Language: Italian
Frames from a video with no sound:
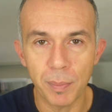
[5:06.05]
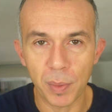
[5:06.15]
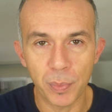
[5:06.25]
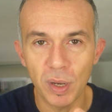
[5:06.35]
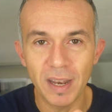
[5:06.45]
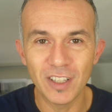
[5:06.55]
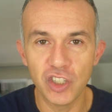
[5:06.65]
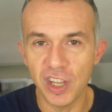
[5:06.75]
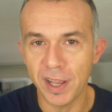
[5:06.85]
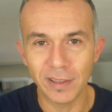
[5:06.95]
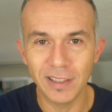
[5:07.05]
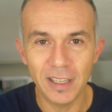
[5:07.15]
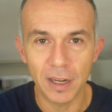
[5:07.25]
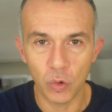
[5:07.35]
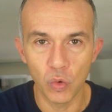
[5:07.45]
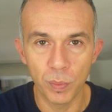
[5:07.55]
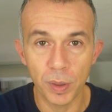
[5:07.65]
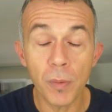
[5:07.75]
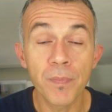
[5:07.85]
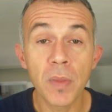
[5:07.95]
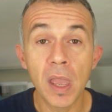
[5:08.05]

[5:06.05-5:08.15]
proprio leggera di recupero,